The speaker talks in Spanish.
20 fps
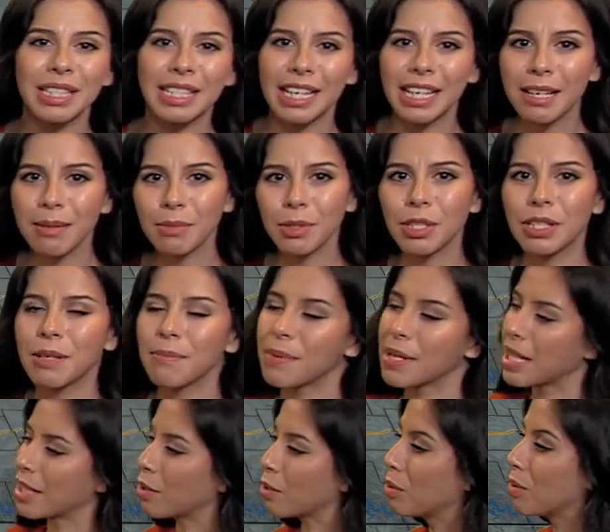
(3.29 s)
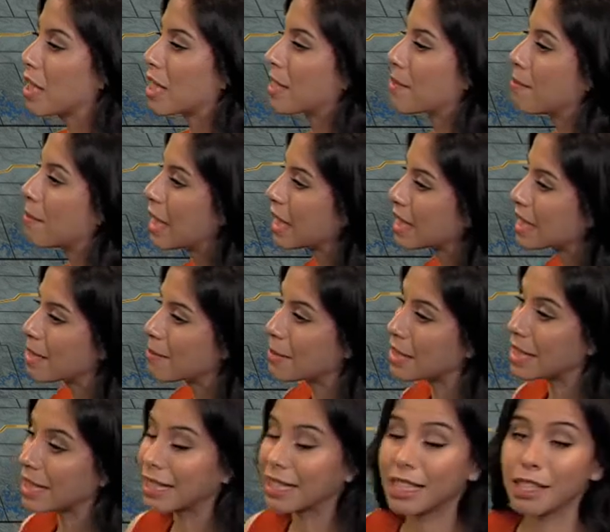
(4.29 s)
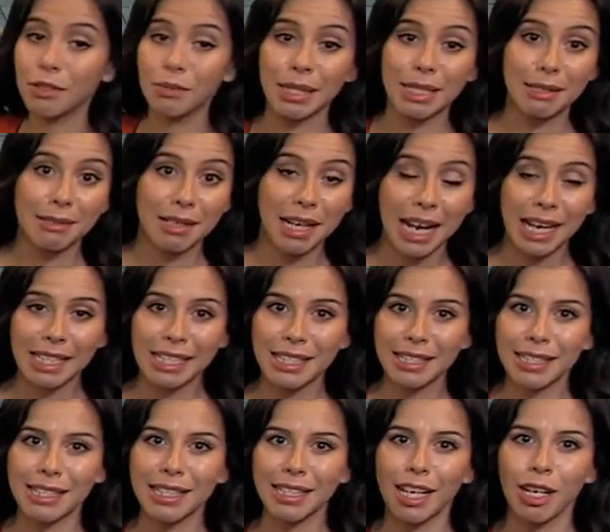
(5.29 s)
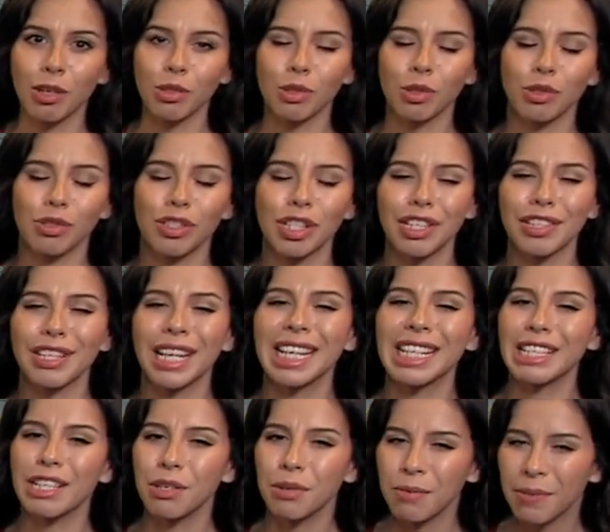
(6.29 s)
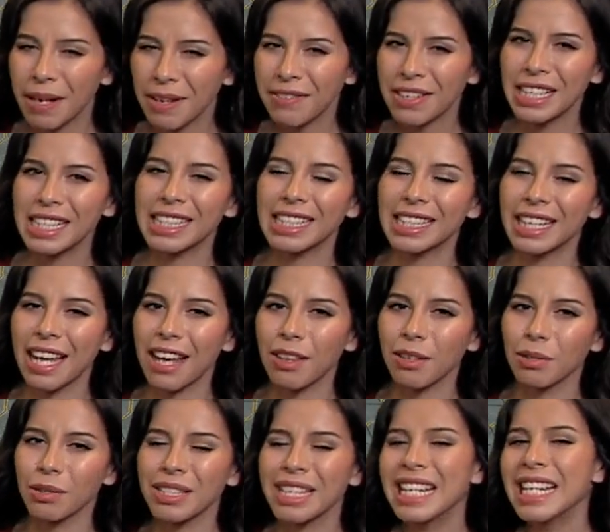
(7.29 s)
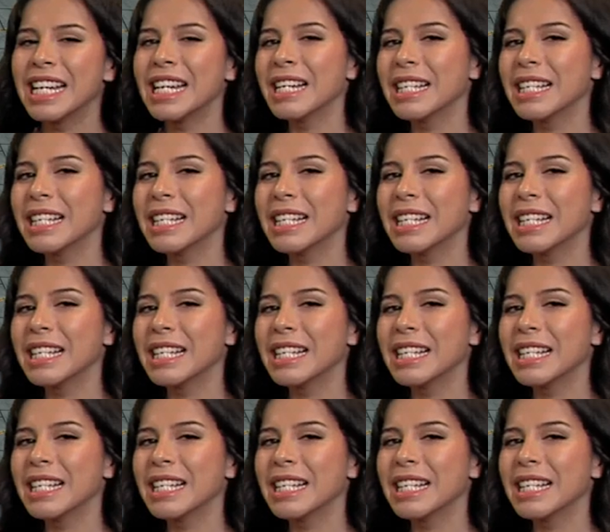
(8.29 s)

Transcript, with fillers: Tenemos temperaturas máximas aquí en nuestra área cerca de los 89 grados